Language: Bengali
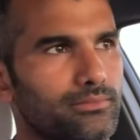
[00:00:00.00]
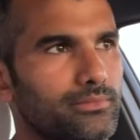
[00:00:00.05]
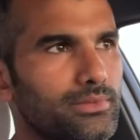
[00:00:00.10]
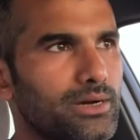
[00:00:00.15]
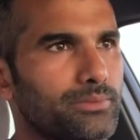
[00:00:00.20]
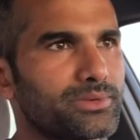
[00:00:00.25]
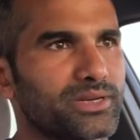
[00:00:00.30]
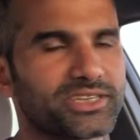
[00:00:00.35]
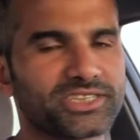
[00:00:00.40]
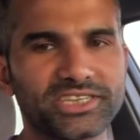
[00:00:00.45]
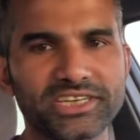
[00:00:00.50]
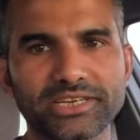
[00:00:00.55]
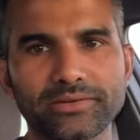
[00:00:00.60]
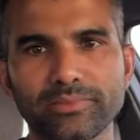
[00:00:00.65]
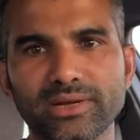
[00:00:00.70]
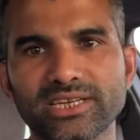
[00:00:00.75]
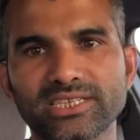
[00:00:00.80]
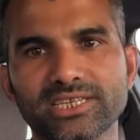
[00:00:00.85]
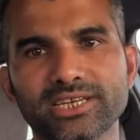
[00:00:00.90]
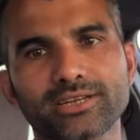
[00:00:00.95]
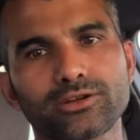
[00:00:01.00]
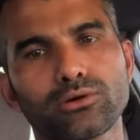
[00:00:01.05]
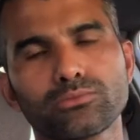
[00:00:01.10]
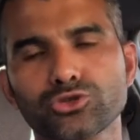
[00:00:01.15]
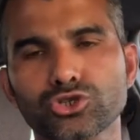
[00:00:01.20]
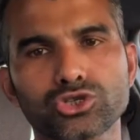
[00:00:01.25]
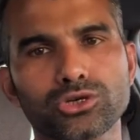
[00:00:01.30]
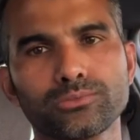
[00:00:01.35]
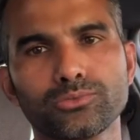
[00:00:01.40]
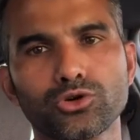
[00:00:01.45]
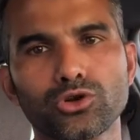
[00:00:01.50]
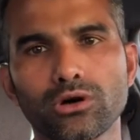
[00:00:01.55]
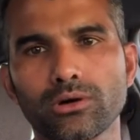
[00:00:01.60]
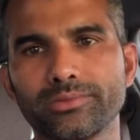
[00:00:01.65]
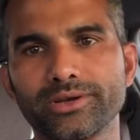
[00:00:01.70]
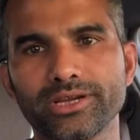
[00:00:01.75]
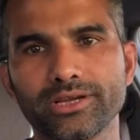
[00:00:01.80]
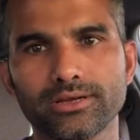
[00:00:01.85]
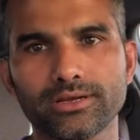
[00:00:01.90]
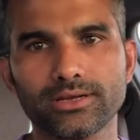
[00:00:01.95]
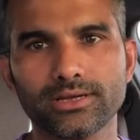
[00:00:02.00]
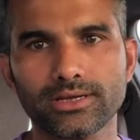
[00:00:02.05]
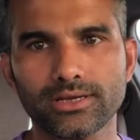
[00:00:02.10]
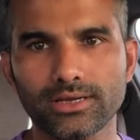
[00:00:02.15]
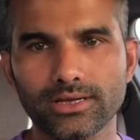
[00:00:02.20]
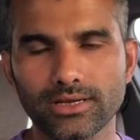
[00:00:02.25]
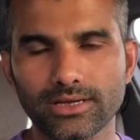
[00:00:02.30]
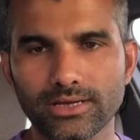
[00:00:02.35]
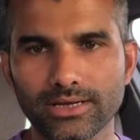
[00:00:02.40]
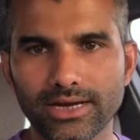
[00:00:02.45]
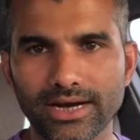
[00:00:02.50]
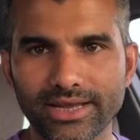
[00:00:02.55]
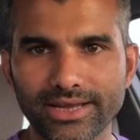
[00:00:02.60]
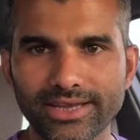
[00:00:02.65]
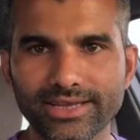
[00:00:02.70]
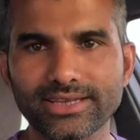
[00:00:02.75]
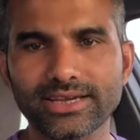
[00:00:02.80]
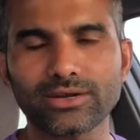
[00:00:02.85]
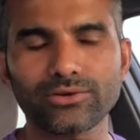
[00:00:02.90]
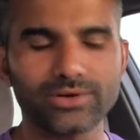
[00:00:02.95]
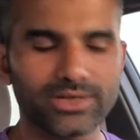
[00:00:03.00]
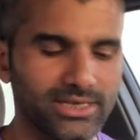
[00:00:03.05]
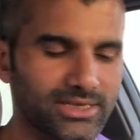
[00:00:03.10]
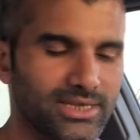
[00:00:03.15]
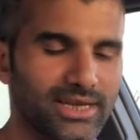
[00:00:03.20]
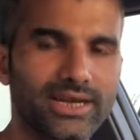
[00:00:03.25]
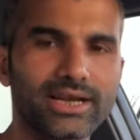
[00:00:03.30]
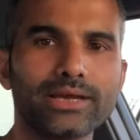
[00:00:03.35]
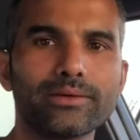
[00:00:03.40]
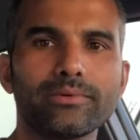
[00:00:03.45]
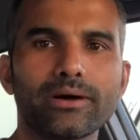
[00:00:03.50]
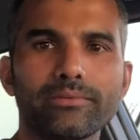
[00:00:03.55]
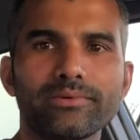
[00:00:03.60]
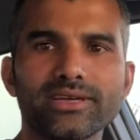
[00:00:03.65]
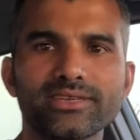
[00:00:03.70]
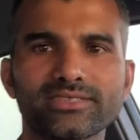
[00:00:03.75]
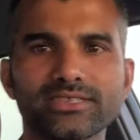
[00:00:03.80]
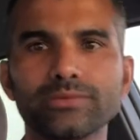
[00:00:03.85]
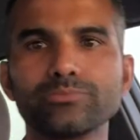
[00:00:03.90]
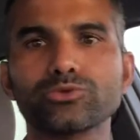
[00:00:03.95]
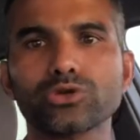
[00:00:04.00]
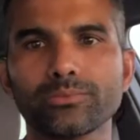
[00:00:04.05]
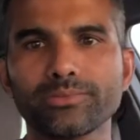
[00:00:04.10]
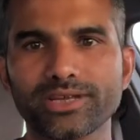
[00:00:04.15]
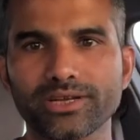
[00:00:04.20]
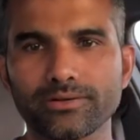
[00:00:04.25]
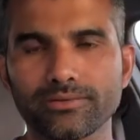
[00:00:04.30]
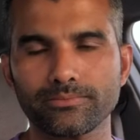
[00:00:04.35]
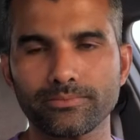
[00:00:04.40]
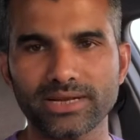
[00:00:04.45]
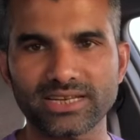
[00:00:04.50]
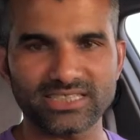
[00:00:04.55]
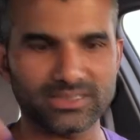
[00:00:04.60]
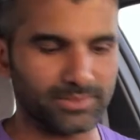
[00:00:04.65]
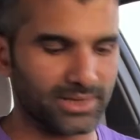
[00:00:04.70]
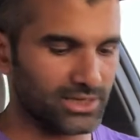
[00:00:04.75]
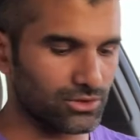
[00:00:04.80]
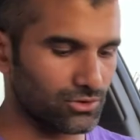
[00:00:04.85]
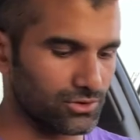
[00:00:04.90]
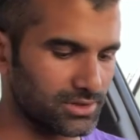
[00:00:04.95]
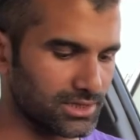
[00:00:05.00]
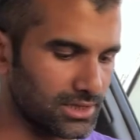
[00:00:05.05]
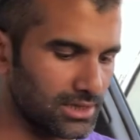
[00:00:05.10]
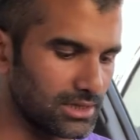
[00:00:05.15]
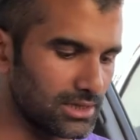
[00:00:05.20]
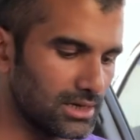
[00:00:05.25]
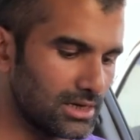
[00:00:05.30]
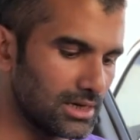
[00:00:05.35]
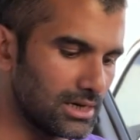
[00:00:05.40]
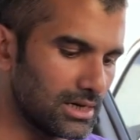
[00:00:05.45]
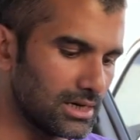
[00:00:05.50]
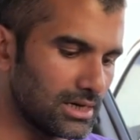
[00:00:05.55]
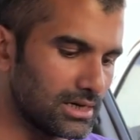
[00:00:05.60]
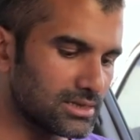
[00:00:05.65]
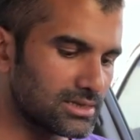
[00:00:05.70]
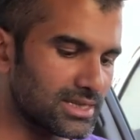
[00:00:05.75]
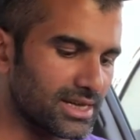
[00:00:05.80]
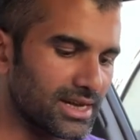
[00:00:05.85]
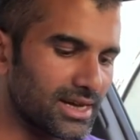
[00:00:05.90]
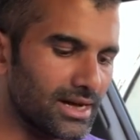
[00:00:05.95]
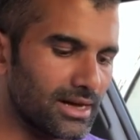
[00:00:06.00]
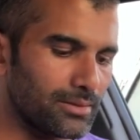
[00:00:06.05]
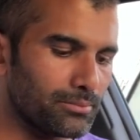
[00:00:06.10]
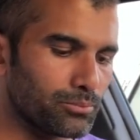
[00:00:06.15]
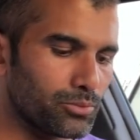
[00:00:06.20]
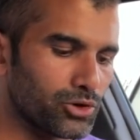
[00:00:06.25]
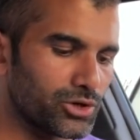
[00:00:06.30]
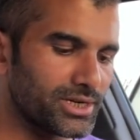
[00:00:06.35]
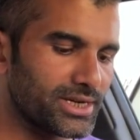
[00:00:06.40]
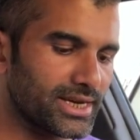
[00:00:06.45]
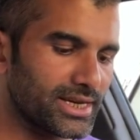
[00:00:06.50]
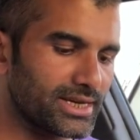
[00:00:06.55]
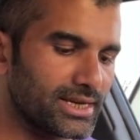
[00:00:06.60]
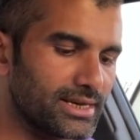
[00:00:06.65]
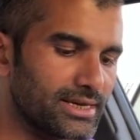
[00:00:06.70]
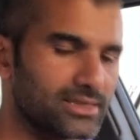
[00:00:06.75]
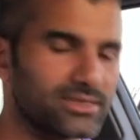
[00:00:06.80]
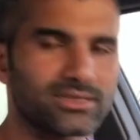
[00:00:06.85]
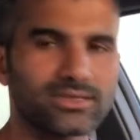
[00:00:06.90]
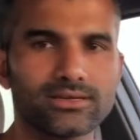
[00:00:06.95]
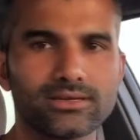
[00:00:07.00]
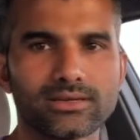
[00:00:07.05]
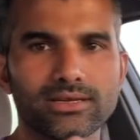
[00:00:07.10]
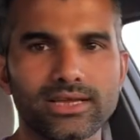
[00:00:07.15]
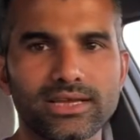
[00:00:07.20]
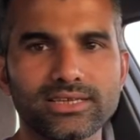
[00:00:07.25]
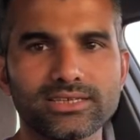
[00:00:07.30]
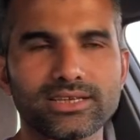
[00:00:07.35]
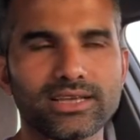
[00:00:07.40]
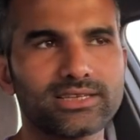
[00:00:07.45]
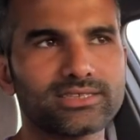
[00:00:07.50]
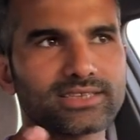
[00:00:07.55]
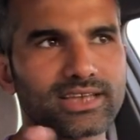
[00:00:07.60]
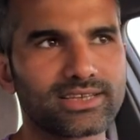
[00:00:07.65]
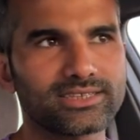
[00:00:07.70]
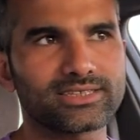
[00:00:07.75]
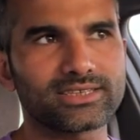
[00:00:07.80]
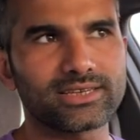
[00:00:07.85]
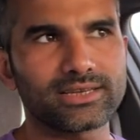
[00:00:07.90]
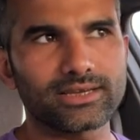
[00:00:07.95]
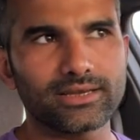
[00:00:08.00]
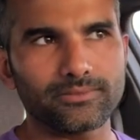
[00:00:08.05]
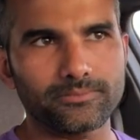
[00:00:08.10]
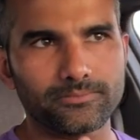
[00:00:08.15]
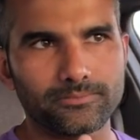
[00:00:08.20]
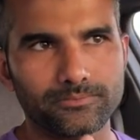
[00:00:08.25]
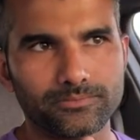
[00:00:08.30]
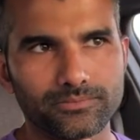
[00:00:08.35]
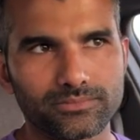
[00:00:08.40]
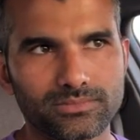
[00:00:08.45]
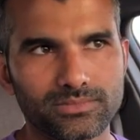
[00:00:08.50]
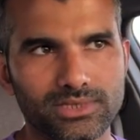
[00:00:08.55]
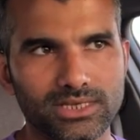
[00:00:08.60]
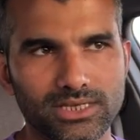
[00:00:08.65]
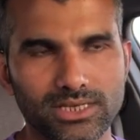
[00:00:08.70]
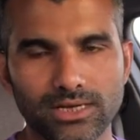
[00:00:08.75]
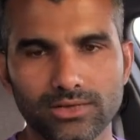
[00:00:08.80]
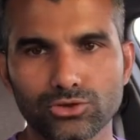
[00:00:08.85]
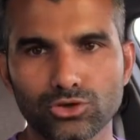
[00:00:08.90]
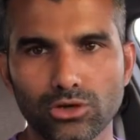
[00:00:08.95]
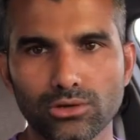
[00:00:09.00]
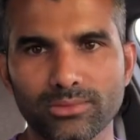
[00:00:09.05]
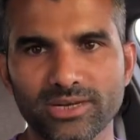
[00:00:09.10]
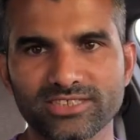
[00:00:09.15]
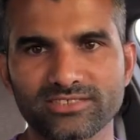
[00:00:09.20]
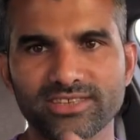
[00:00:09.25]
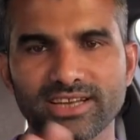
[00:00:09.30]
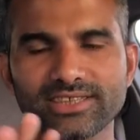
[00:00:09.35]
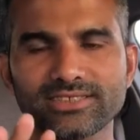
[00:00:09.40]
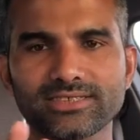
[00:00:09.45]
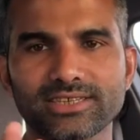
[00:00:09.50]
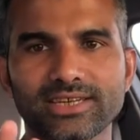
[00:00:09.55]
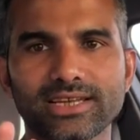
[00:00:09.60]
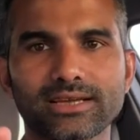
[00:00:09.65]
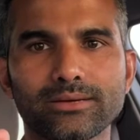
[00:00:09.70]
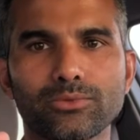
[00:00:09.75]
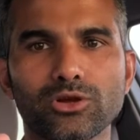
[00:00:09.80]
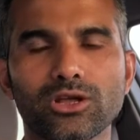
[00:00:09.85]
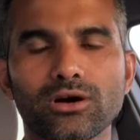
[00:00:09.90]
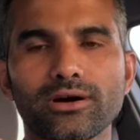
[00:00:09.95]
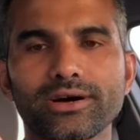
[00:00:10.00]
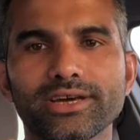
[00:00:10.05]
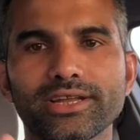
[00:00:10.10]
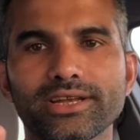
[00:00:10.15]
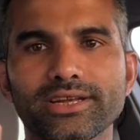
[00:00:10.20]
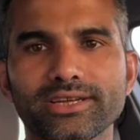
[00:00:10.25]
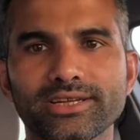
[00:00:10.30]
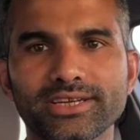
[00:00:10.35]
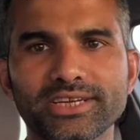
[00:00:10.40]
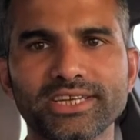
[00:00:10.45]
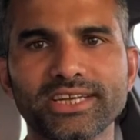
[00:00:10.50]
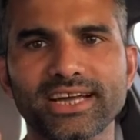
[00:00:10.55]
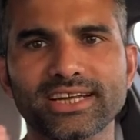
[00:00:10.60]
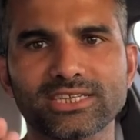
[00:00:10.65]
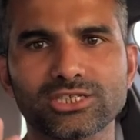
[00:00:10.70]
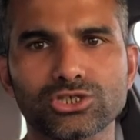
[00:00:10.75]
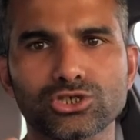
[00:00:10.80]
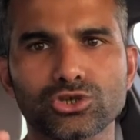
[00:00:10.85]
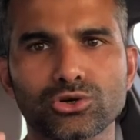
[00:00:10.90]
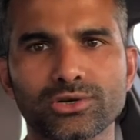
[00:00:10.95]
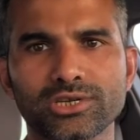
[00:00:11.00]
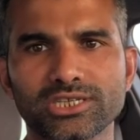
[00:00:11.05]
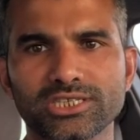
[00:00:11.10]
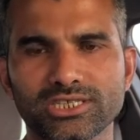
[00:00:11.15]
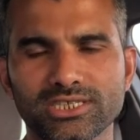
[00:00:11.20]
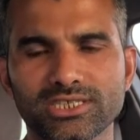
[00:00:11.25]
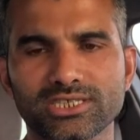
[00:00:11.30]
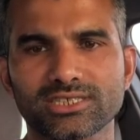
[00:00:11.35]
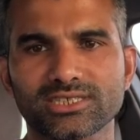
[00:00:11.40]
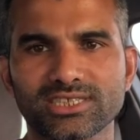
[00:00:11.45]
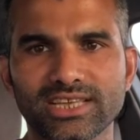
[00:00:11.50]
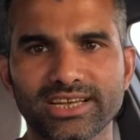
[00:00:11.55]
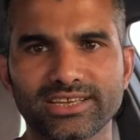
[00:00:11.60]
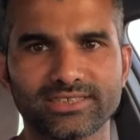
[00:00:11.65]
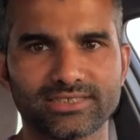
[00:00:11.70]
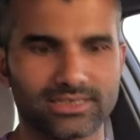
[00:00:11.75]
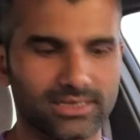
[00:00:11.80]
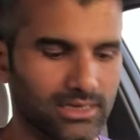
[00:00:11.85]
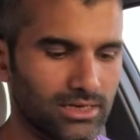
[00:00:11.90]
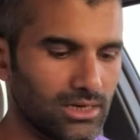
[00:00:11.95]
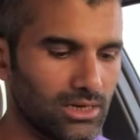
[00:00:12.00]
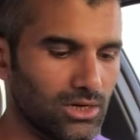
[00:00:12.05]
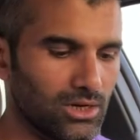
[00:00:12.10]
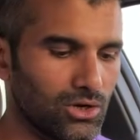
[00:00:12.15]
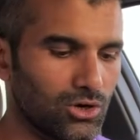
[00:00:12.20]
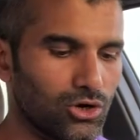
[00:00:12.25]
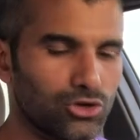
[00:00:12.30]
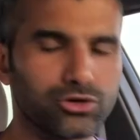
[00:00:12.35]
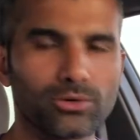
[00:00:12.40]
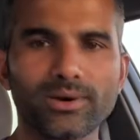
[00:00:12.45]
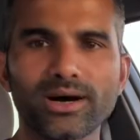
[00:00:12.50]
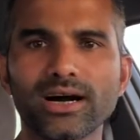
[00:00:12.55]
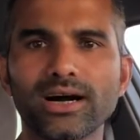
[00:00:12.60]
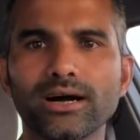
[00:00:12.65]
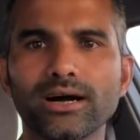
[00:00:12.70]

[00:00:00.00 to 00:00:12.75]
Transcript: আপনার ট্রিটমেন্ট সেটা অবশ্যই ভুল হবে আর এই কারণেই তারা এইভাবে সিমটমের ম্যানেজমেন্ট করছে তারা বডিটাকে এই এই সায়েন্সকে যেটা চলমান সায়েন্স এটাকে বলা হয় রিডাকশনিস্ট সায়েন্স অথবা